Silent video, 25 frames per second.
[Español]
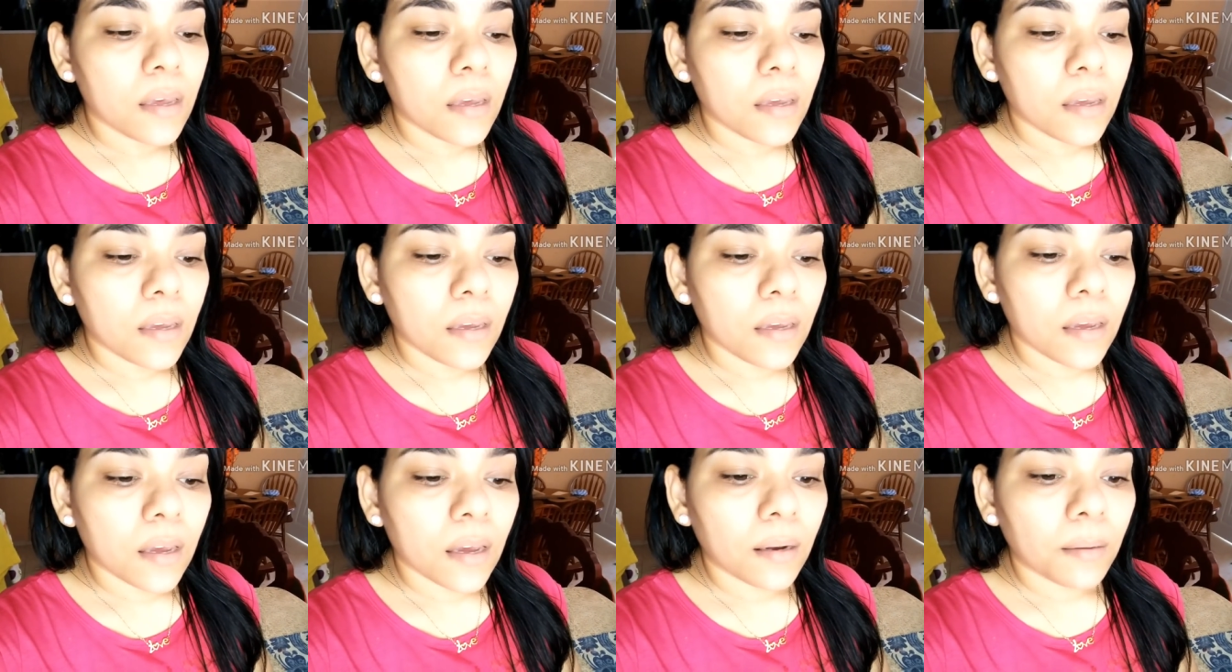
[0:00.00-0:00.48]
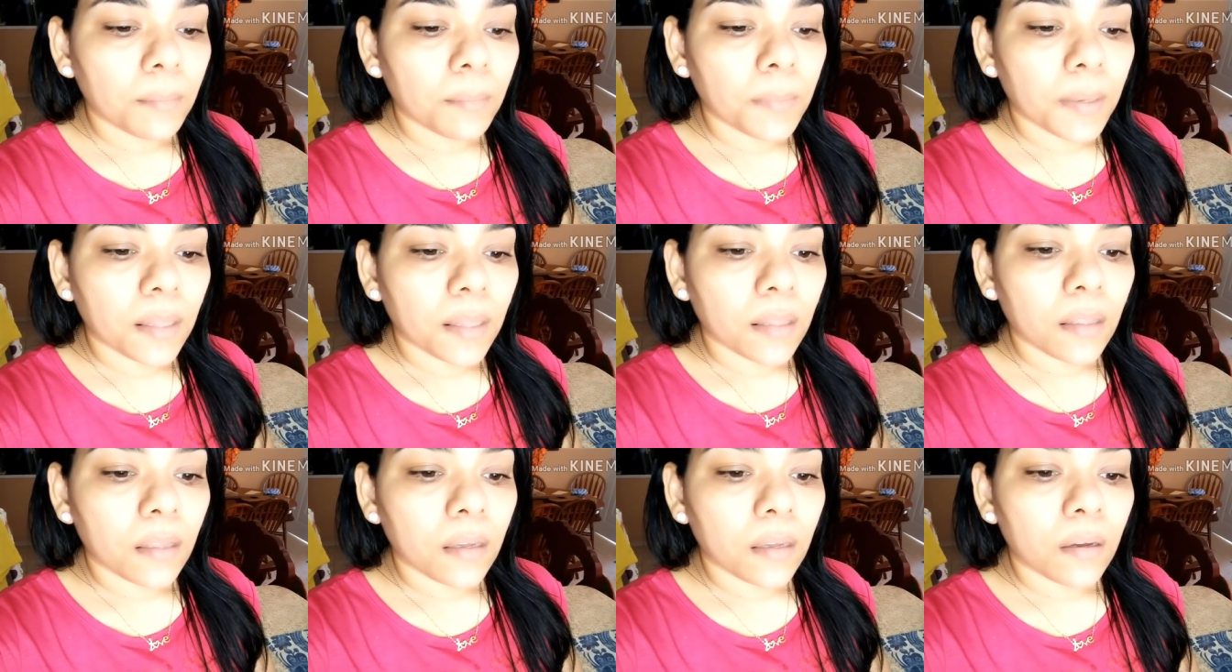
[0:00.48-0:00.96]
Y él
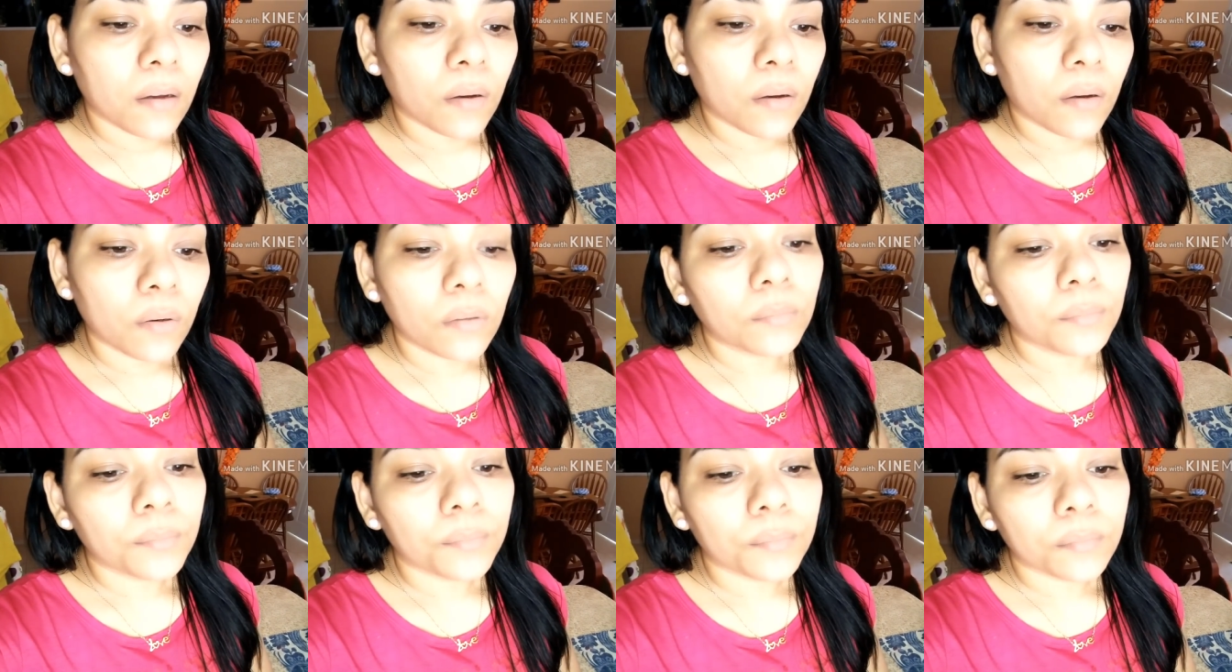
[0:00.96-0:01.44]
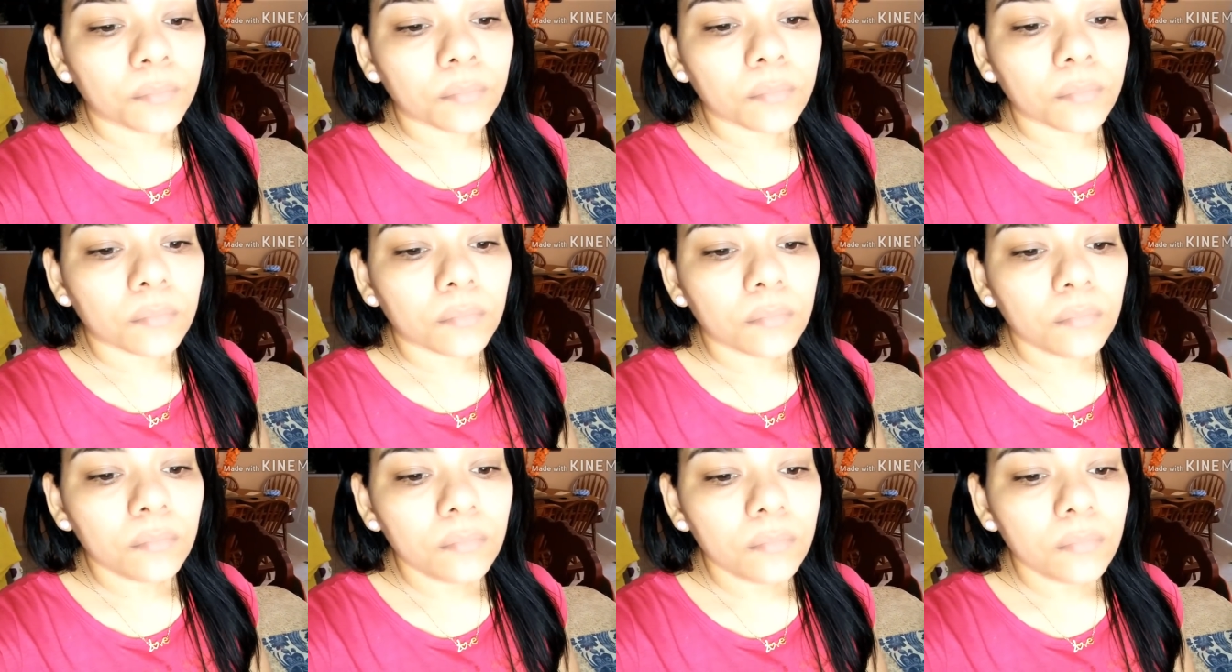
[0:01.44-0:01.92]
me dijo
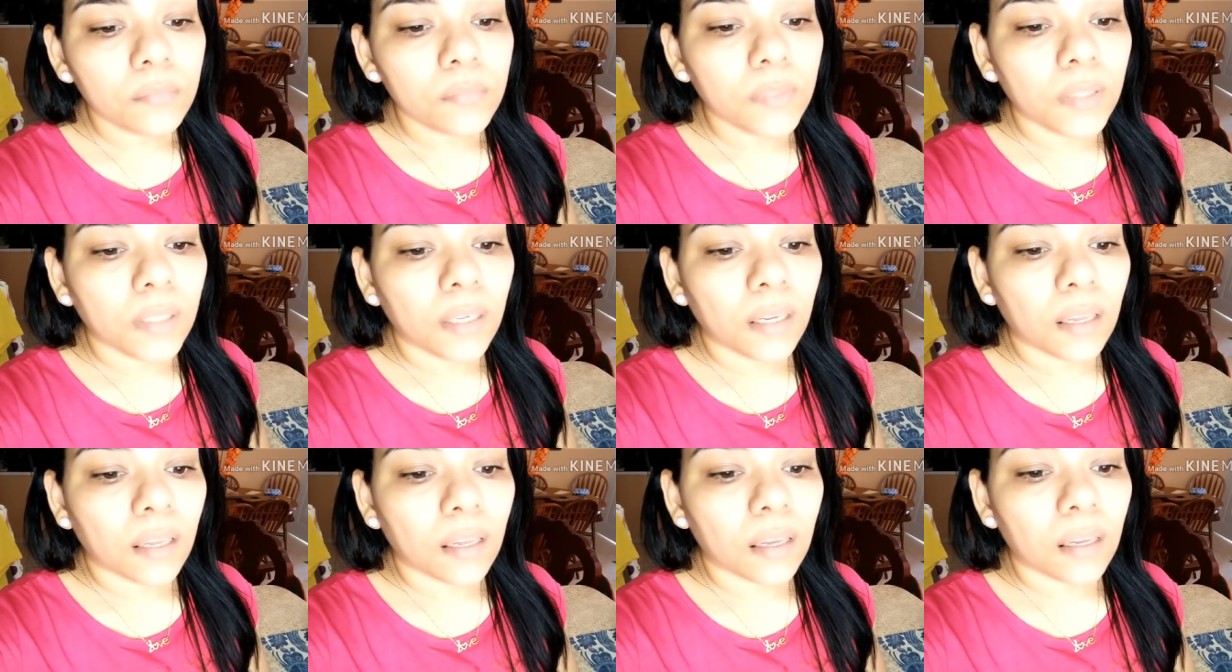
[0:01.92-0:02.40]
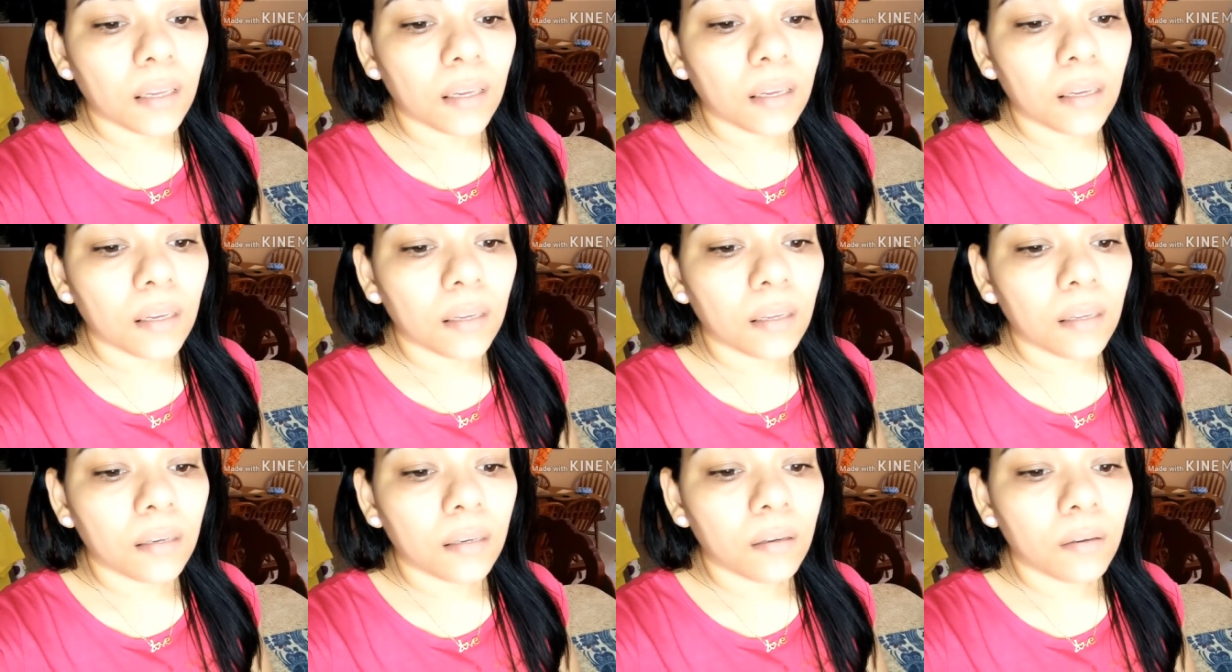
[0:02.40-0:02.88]

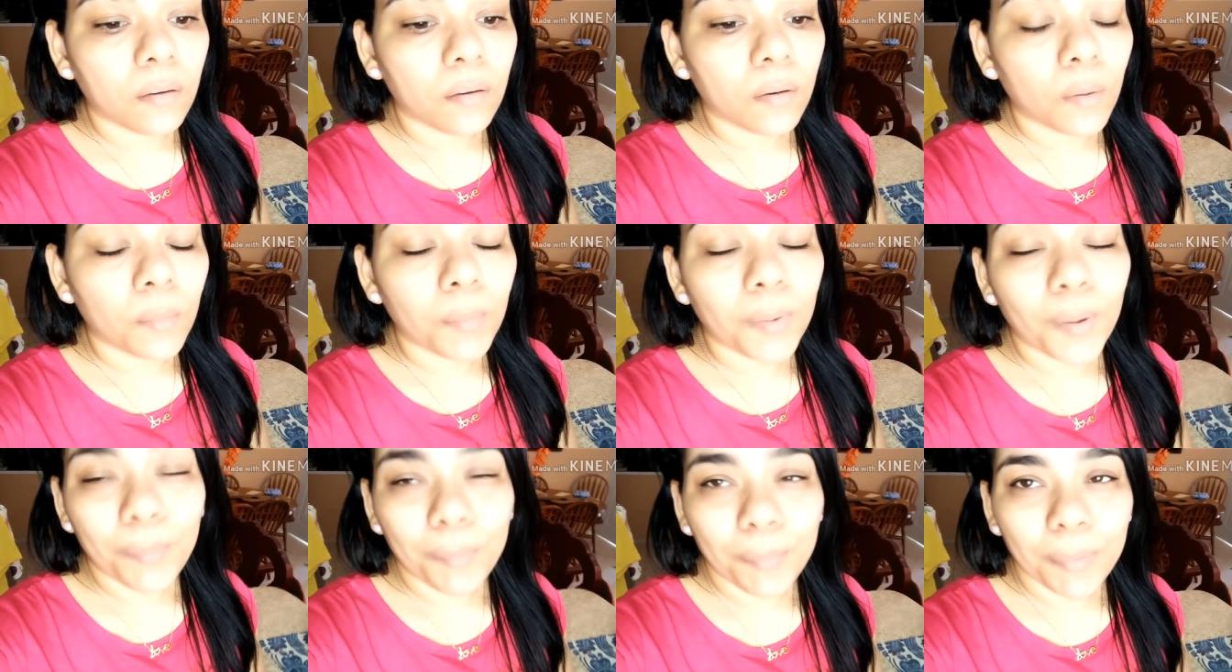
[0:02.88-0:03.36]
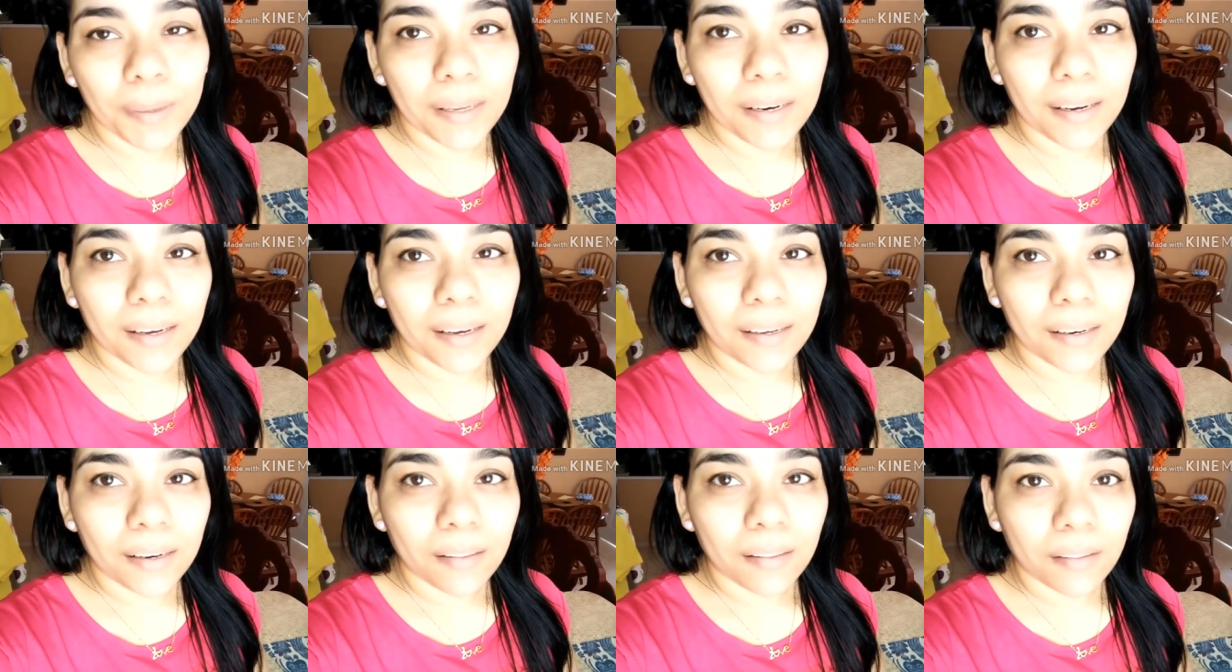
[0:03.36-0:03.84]
que no me
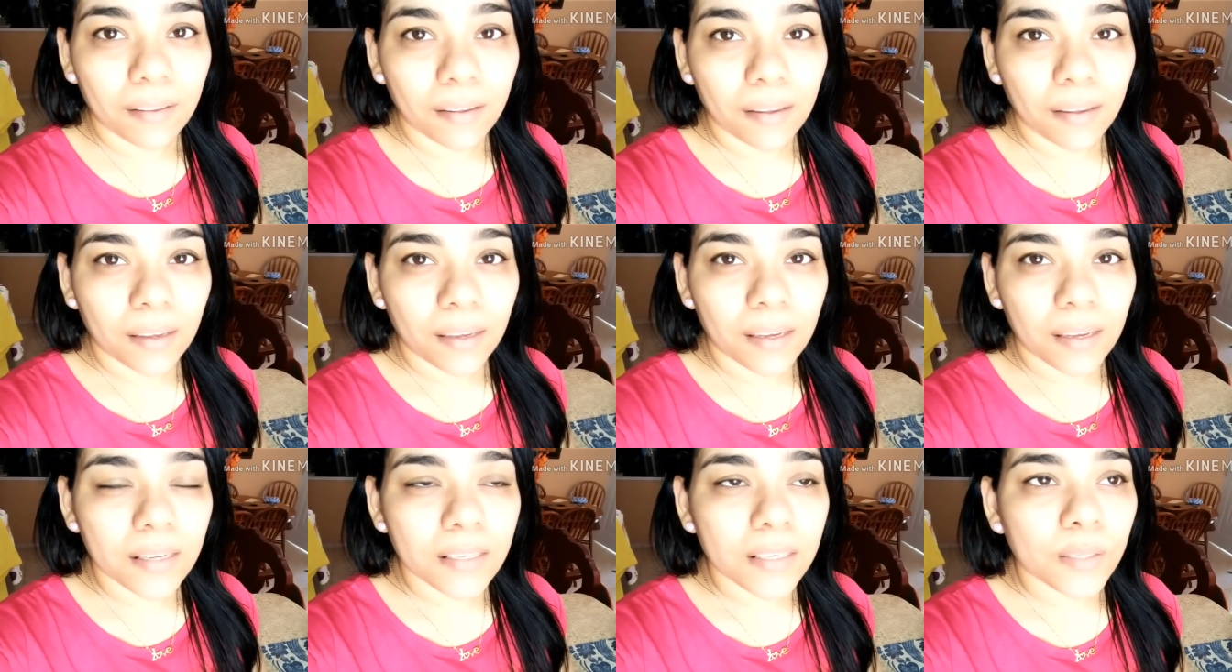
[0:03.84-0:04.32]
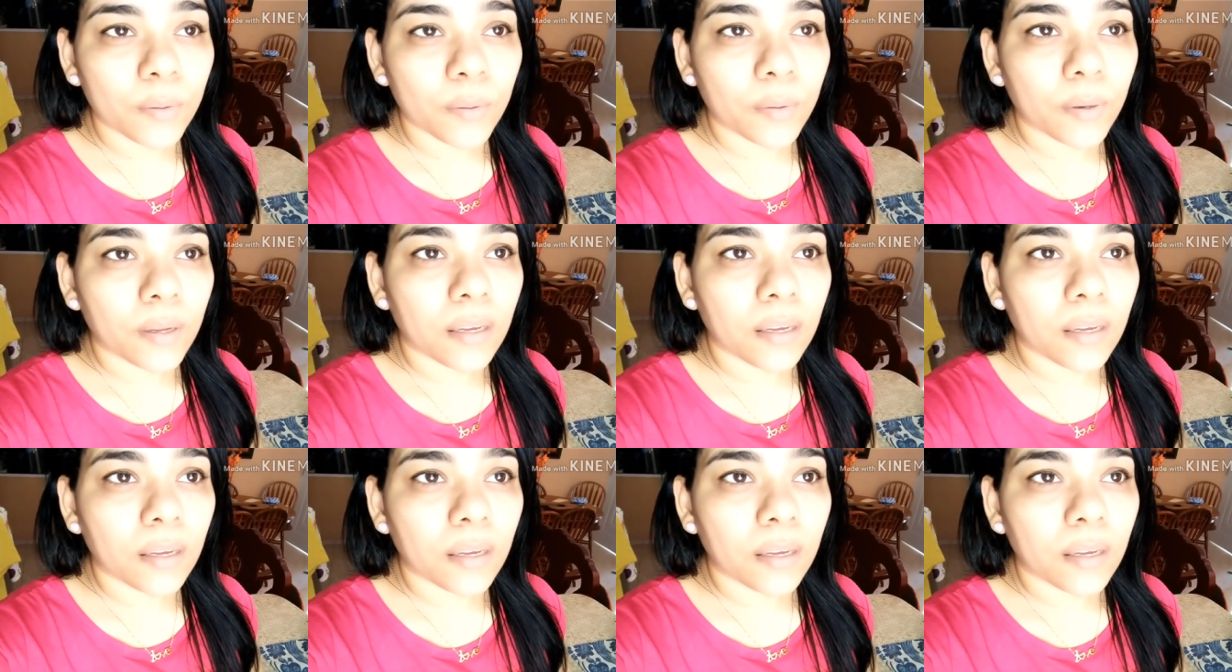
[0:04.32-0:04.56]
operara de eso,